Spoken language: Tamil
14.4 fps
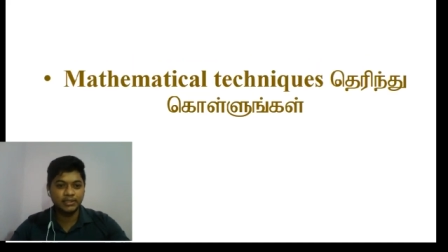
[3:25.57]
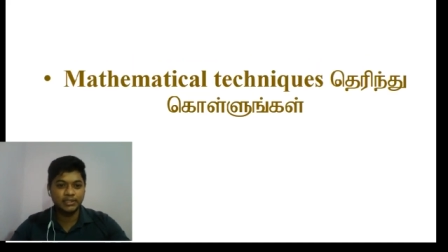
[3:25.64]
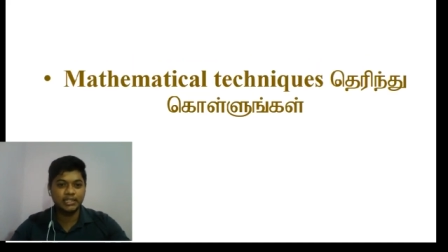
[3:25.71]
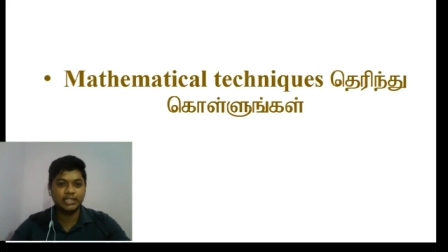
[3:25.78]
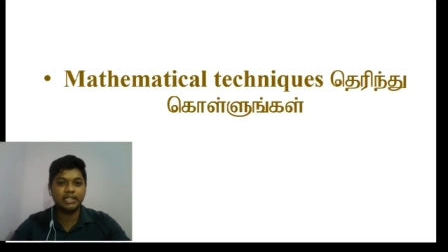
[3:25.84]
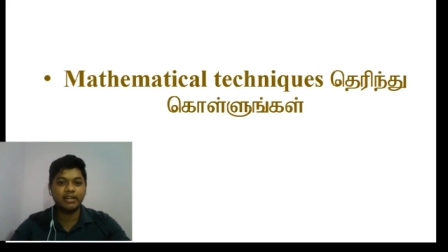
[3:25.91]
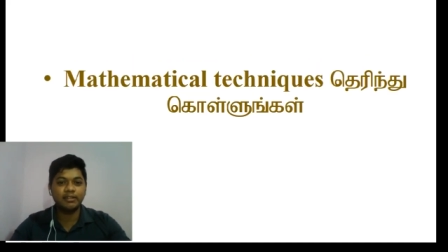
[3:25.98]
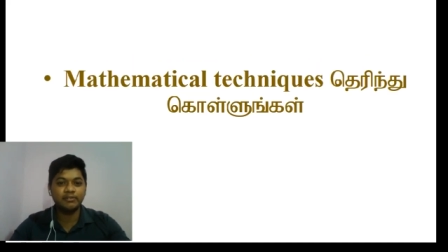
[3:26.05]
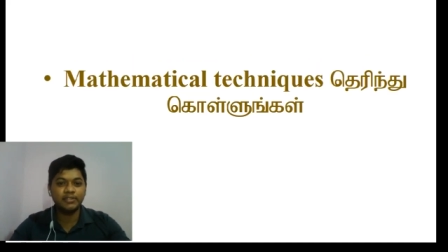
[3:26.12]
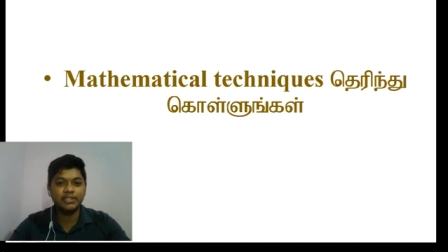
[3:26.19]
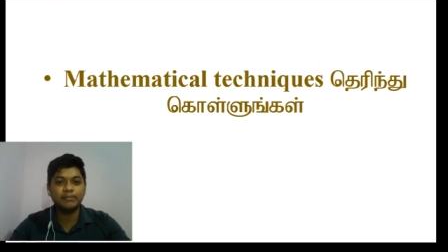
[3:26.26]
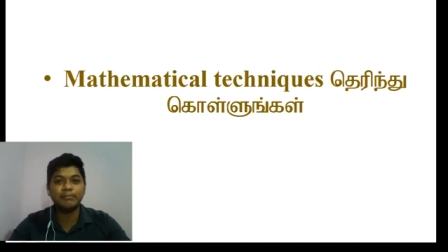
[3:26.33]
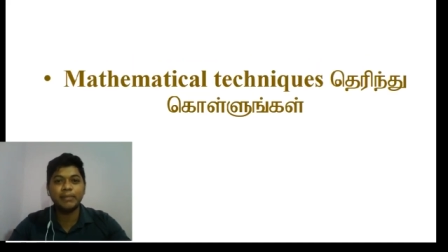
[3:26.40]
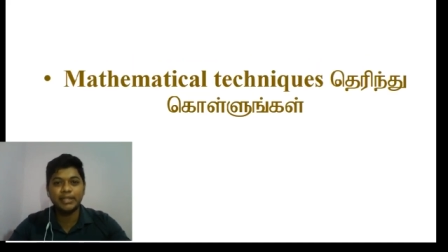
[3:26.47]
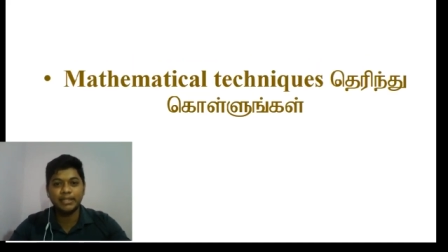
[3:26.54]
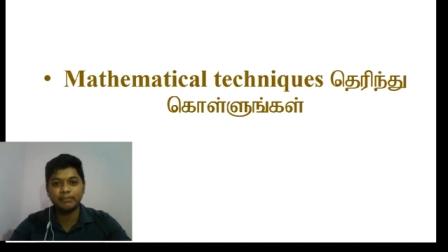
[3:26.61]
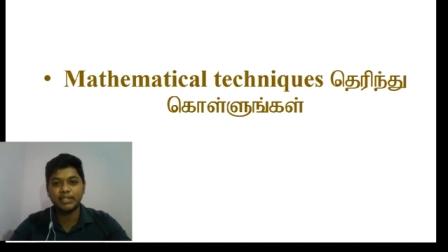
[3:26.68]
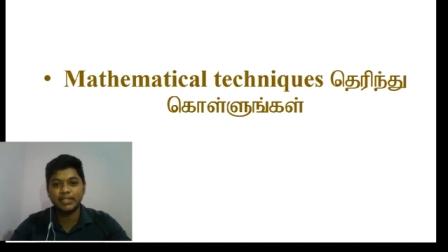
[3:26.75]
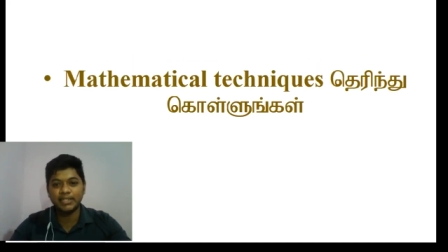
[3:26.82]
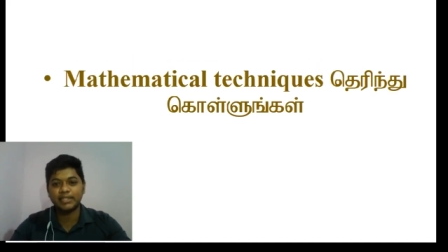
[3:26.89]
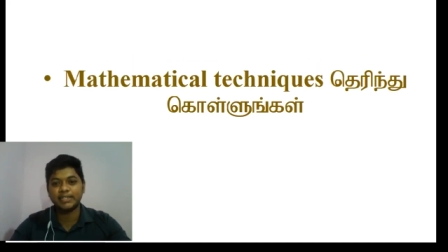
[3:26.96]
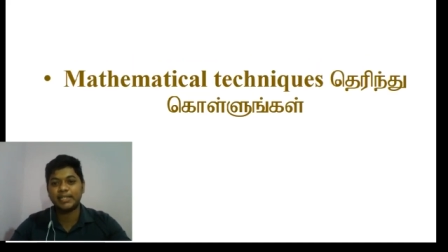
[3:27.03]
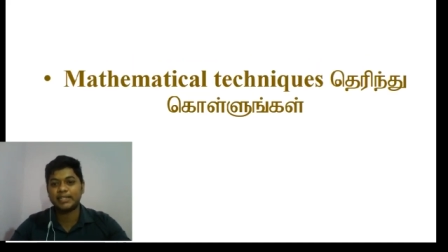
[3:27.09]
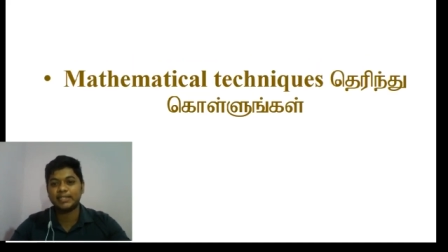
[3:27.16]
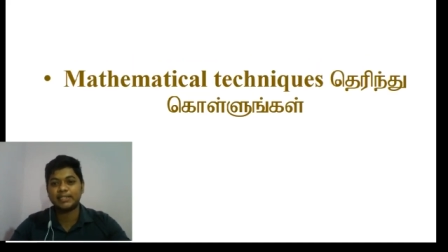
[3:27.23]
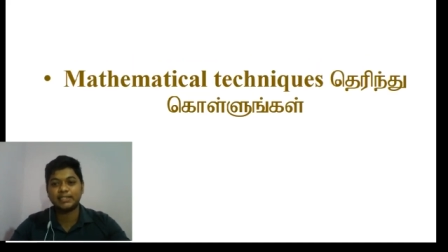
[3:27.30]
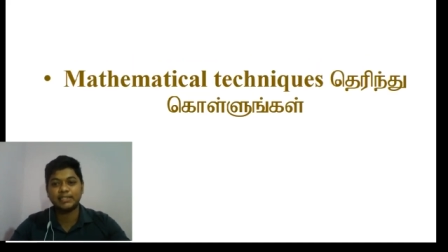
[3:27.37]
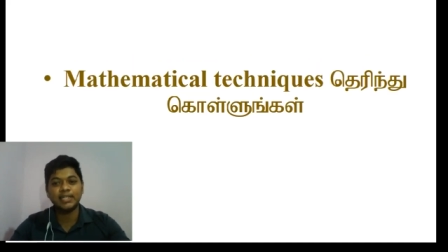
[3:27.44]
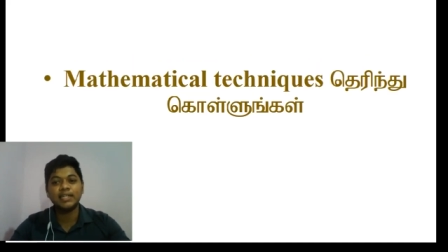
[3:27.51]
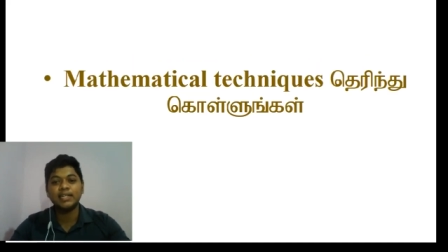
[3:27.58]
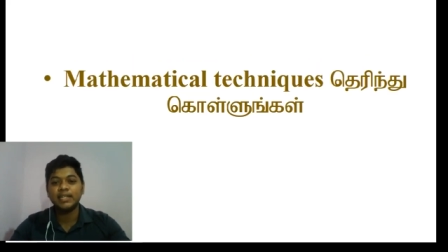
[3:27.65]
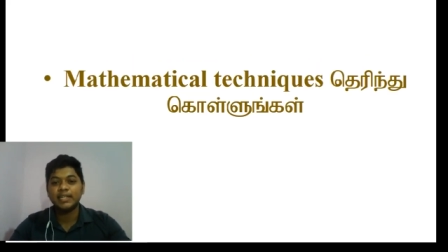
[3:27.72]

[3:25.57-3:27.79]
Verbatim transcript: ரெண்டாவது வந்து மெத்தமெட்டிக்கல் டெக்னிக்ஸை